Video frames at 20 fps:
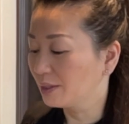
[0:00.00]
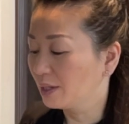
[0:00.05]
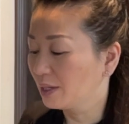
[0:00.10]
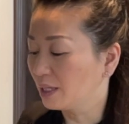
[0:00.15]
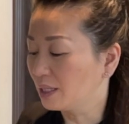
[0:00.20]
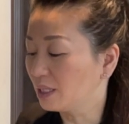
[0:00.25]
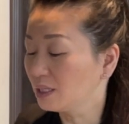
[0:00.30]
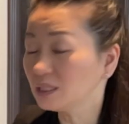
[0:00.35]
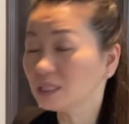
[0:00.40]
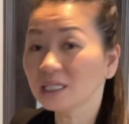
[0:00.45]

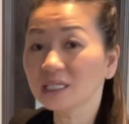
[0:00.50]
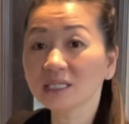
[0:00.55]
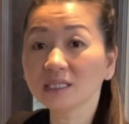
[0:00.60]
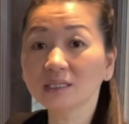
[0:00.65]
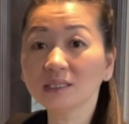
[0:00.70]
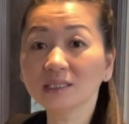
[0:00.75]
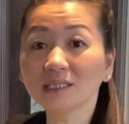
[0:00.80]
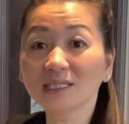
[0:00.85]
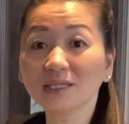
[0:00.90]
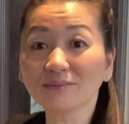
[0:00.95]
nắng
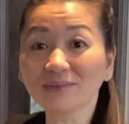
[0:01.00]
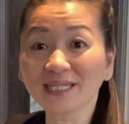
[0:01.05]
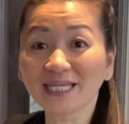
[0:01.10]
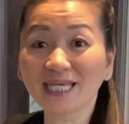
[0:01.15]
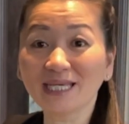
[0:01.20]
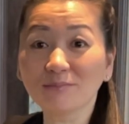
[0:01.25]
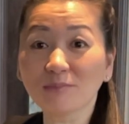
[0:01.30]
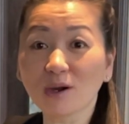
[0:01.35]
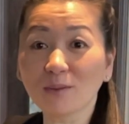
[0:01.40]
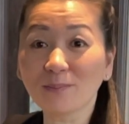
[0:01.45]
kêu chiêu bị
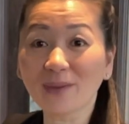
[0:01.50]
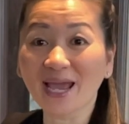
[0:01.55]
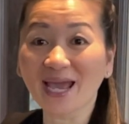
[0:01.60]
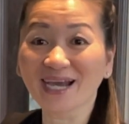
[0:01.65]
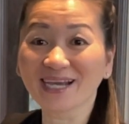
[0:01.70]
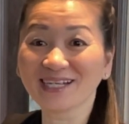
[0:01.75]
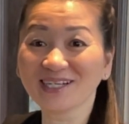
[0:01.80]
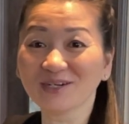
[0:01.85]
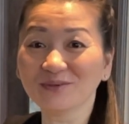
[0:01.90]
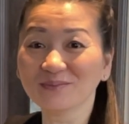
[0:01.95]
thi bạc bạc
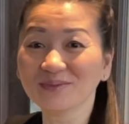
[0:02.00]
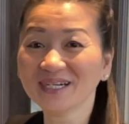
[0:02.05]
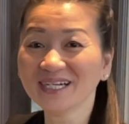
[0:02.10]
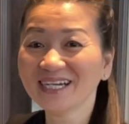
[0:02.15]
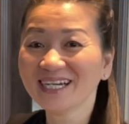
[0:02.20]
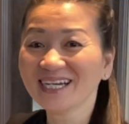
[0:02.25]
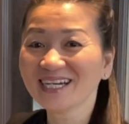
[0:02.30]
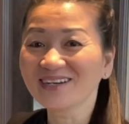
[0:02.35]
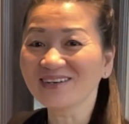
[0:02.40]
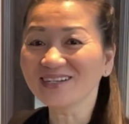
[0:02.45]
nhom
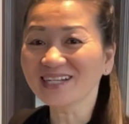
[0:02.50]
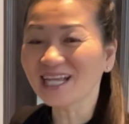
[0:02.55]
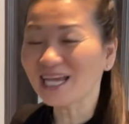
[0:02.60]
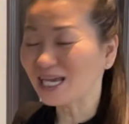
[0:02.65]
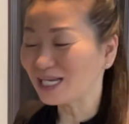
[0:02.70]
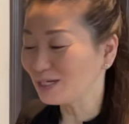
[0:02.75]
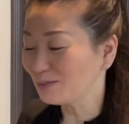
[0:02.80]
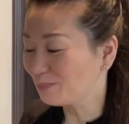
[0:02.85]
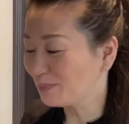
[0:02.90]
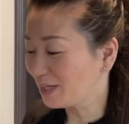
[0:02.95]
còn tha
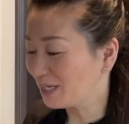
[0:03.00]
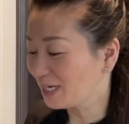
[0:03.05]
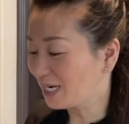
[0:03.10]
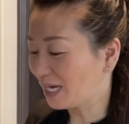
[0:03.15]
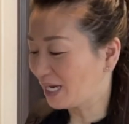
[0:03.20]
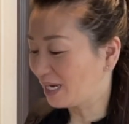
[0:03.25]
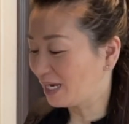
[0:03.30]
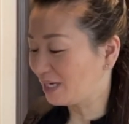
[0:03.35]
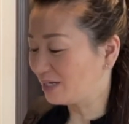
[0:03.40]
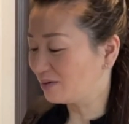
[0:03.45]
nơi bê
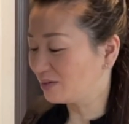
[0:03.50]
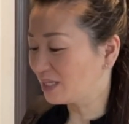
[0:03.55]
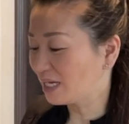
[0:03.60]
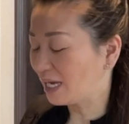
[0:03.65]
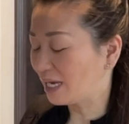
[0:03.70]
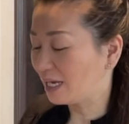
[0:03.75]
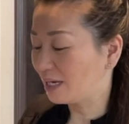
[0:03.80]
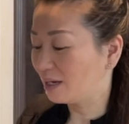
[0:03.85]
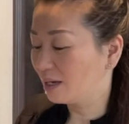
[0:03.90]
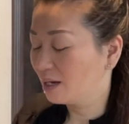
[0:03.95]
đài đôi
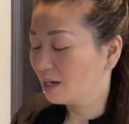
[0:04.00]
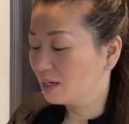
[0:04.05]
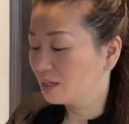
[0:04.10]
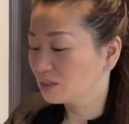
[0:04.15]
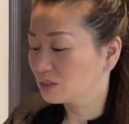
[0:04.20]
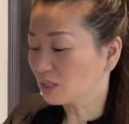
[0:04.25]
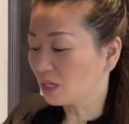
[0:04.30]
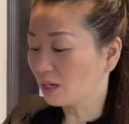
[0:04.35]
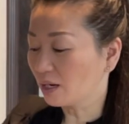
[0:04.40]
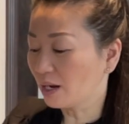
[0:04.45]
tha
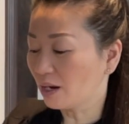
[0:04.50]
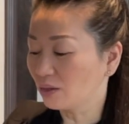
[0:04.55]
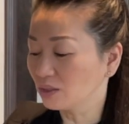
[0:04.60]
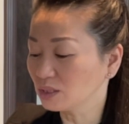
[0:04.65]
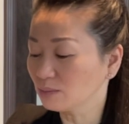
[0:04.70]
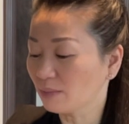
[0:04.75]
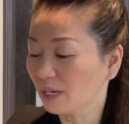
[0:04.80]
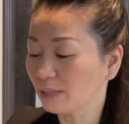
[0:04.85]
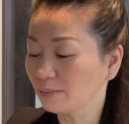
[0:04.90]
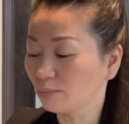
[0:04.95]
trong ao
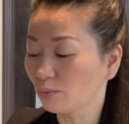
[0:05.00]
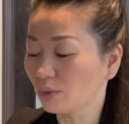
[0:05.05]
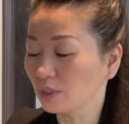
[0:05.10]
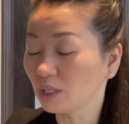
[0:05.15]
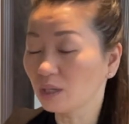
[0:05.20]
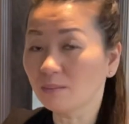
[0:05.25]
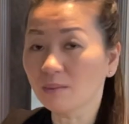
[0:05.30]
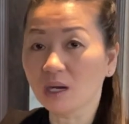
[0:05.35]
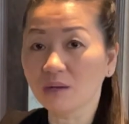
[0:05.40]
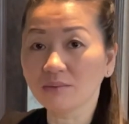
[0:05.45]
bay mòn nó
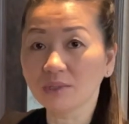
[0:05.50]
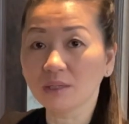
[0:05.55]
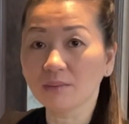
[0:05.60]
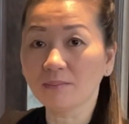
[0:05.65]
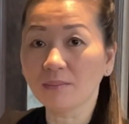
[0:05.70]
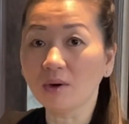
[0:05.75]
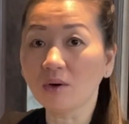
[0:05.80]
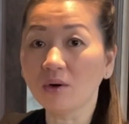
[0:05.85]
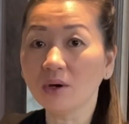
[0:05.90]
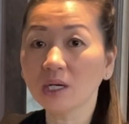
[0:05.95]
cũng ao về là
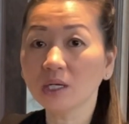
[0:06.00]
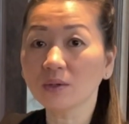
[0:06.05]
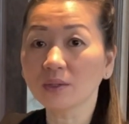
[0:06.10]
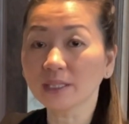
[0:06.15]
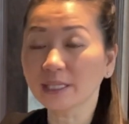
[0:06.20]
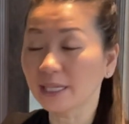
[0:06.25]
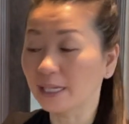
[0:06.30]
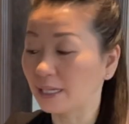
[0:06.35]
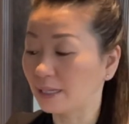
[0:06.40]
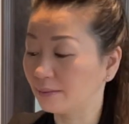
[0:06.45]
bỏ còn
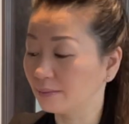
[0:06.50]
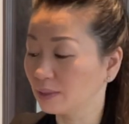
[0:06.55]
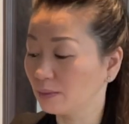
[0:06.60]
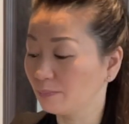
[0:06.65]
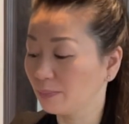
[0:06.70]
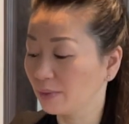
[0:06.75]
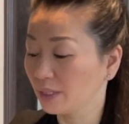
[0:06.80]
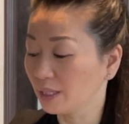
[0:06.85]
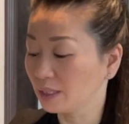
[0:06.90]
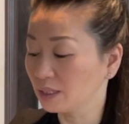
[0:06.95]
tha nó
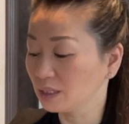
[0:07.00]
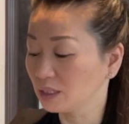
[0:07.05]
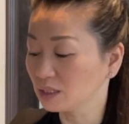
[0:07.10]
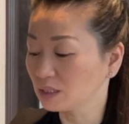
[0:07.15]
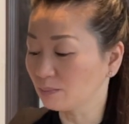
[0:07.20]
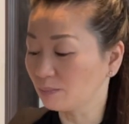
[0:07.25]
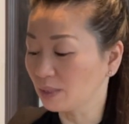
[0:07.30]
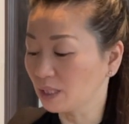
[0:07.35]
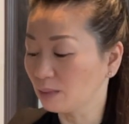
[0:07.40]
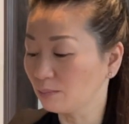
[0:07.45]
bơi đại dương
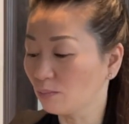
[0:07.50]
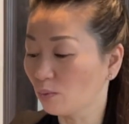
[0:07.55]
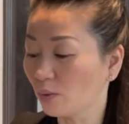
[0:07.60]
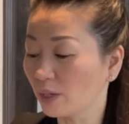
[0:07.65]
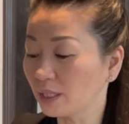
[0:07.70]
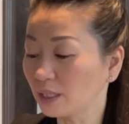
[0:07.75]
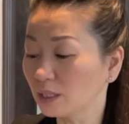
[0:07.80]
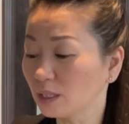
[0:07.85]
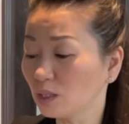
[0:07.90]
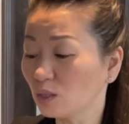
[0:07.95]
chấm ấn mòn
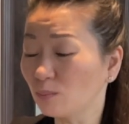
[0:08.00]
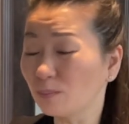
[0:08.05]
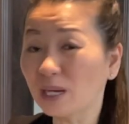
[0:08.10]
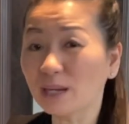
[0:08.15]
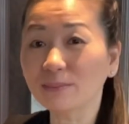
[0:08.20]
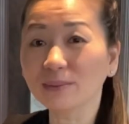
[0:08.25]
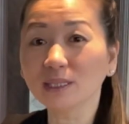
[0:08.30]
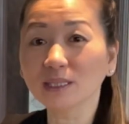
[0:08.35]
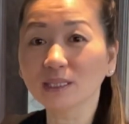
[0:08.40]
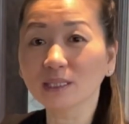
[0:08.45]
nó cũng đặt
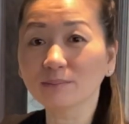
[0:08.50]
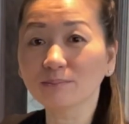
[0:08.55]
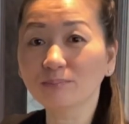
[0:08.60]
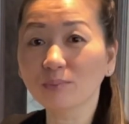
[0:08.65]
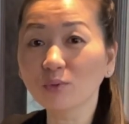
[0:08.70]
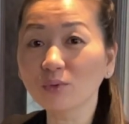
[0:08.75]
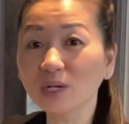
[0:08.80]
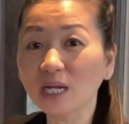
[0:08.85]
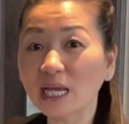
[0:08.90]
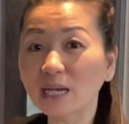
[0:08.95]
phơi pu
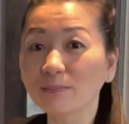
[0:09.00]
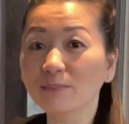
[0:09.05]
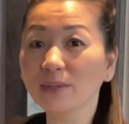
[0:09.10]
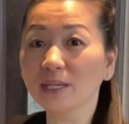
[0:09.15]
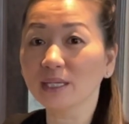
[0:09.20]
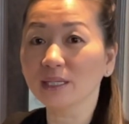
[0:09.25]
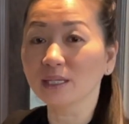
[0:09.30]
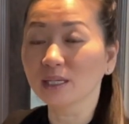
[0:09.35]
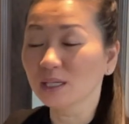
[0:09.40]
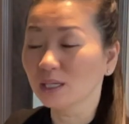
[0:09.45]
khang
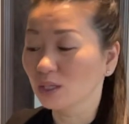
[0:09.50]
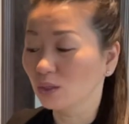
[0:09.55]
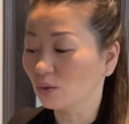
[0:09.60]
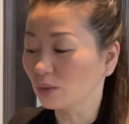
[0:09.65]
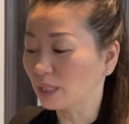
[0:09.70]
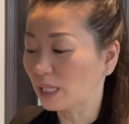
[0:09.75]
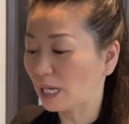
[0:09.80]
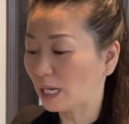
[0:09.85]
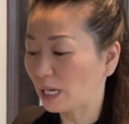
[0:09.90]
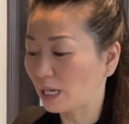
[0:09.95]
bể còn
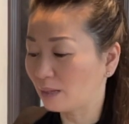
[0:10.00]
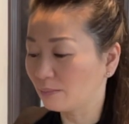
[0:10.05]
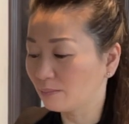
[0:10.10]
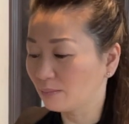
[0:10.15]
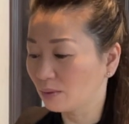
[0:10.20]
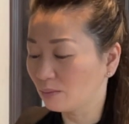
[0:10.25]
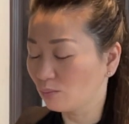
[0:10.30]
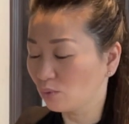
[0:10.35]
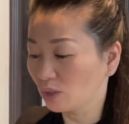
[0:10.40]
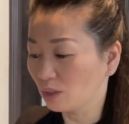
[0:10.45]
tha
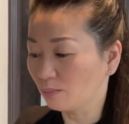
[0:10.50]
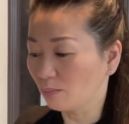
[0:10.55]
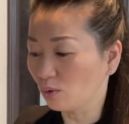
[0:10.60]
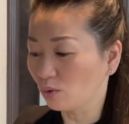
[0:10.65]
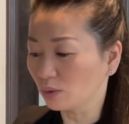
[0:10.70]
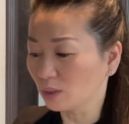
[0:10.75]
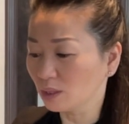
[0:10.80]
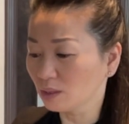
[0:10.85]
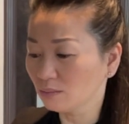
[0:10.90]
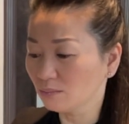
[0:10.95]
môn đồ bộ
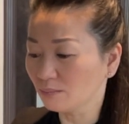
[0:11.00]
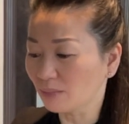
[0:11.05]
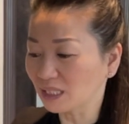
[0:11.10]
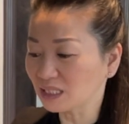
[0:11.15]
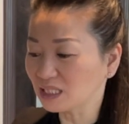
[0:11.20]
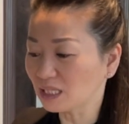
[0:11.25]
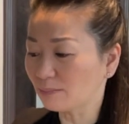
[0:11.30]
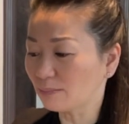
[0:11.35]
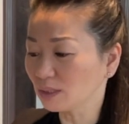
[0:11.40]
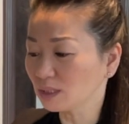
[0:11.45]
nó bả
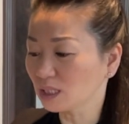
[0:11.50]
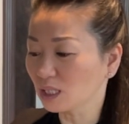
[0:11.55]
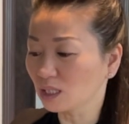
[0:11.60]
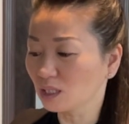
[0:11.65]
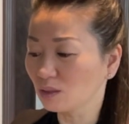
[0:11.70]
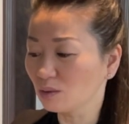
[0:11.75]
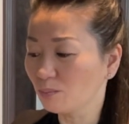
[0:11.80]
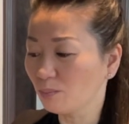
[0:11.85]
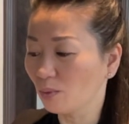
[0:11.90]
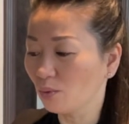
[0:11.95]
trăm ao tắc nó
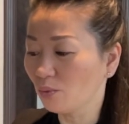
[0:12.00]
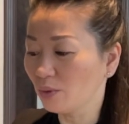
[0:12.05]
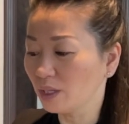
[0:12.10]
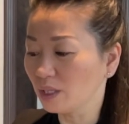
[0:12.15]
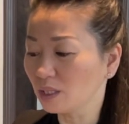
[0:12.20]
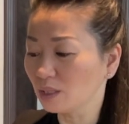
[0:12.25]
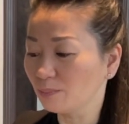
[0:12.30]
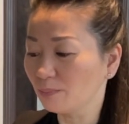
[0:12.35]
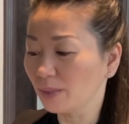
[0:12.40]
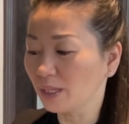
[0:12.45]
pu huệ
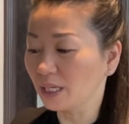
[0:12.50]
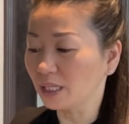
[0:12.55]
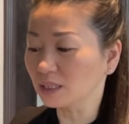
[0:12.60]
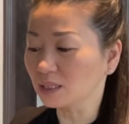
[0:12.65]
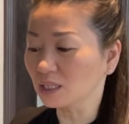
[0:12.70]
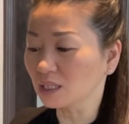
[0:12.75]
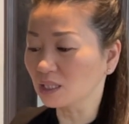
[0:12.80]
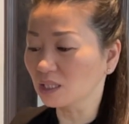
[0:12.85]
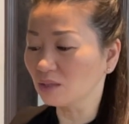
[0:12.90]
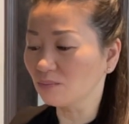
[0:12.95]
nó bơi đại
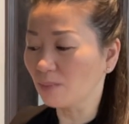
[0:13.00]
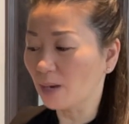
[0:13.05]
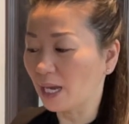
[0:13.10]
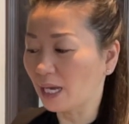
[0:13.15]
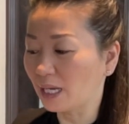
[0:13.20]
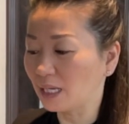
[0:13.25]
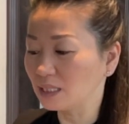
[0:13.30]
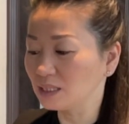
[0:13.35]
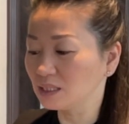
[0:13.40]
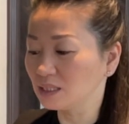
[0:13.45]
tắc nó bả
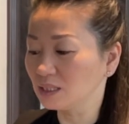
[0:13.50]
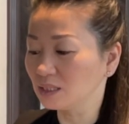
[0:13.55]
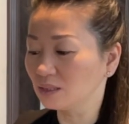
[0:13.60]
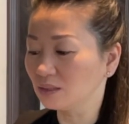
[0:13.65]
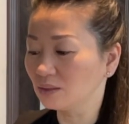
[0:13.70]
hai chỉ